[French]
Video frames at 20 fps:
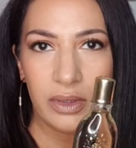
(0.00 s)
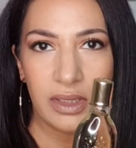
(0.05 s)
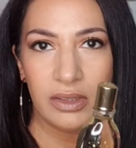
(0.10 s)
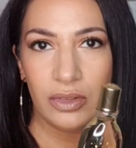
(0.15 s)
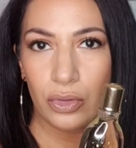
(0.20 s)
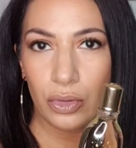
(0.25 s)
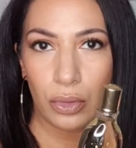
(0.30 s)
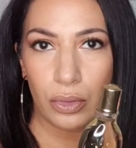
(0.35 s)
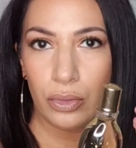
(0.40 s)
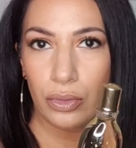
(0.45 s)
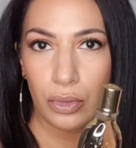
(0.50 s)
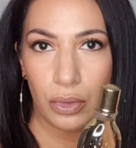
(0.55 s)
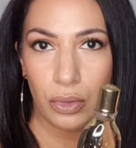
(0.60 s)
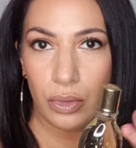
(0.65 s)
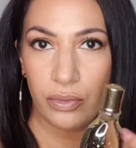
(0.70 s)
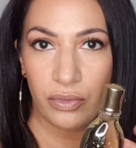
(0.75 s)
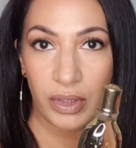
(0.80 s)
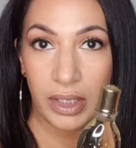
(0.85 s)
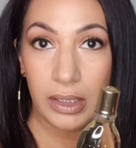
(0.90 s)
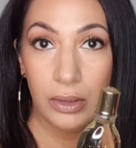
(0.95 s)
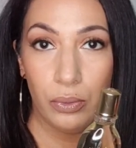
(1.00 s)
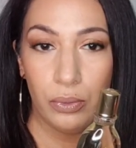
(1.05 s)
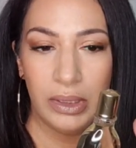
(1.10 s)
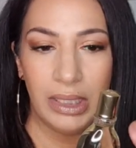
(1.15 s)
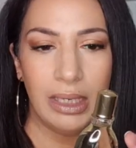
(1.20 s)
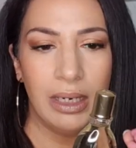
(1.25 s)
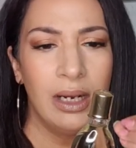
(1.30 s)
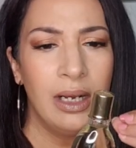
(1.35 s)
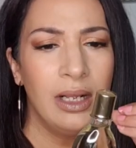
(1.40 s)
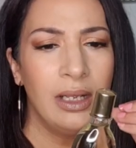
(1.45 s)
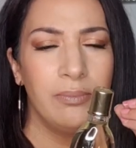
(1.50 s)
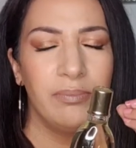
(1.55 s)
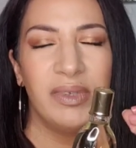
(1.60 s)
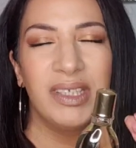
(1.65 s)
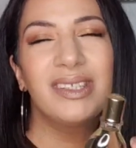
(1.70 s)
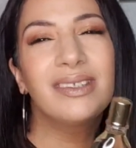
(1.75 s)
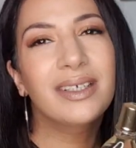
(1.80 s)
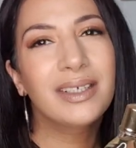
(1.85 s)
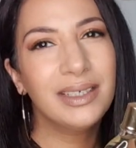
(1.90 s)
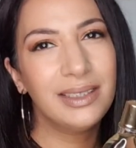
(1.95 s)
On est sur une vraie huile,
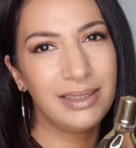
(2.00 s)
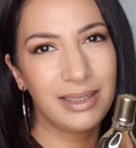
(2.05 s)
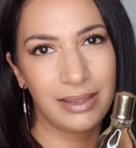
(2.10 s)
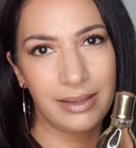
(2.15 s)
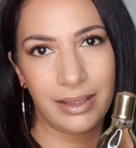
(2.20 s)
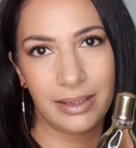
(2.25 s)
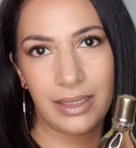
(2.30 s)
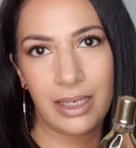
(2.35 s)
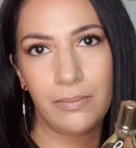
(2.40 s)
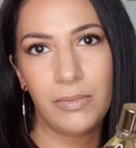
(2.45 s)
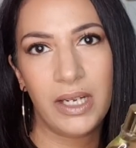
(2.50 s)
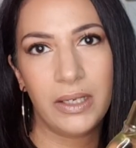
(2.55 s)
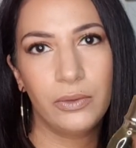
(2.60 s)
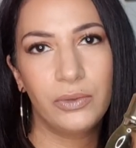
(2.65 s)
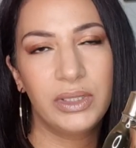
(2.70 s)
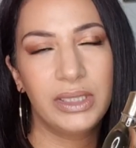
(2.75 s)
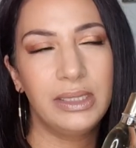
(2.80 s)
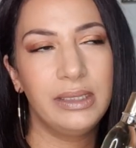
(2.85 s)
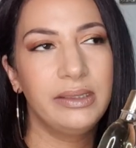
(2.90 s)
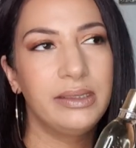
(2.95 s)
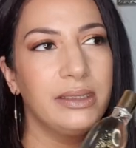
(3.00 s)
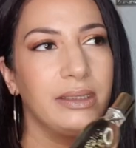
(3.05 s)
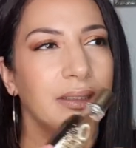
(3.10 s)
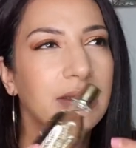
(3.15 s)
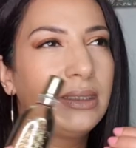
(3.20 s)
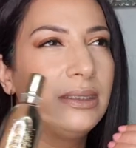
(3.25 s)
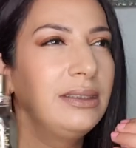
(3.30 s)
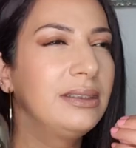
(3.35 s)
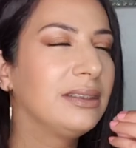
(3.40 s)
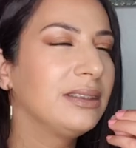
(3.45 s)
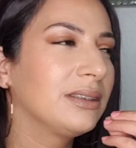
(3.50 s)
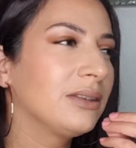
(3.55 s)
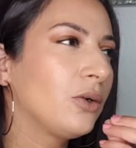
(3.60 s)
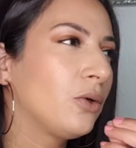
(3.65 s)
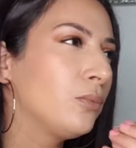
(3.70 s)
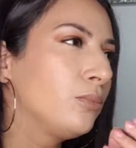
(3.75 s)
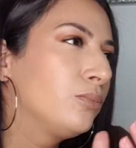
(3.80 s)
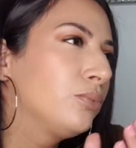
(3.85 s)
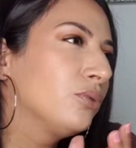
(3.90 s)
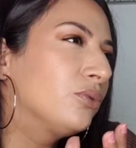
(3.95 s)
mais très agréable à utiliser, qui
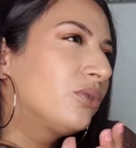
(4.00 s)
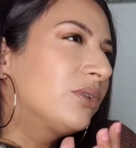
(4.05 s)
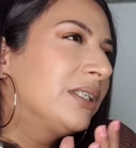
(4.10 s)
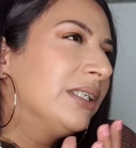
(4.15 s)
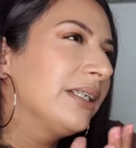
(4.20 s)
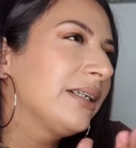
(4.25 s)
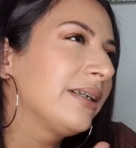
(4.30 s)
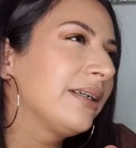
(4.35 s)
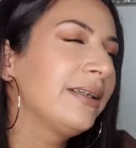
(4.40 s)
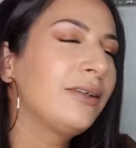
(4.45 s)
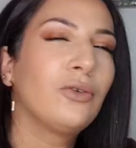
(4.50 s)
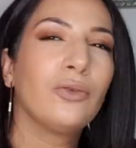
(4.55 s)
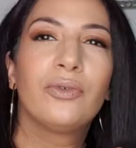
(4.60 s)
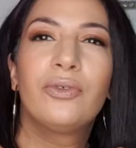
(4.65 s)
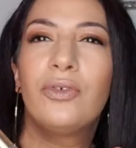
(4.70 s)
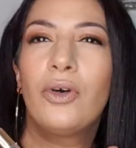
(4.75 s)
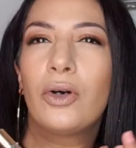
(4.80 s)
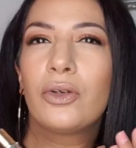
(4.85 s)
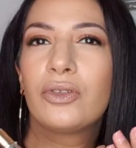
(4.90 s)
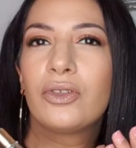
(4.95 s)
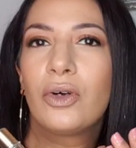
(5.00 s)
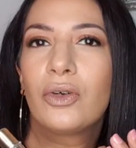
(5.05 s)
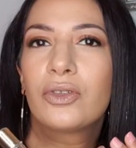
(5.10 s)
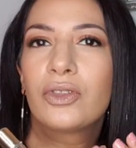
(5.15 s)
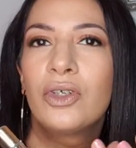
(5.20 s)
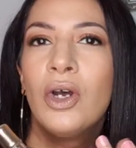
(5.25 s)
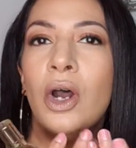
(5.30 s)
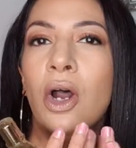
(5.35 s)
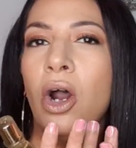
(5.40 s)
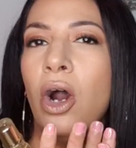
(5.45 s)
sent bon, qui est réconfortante,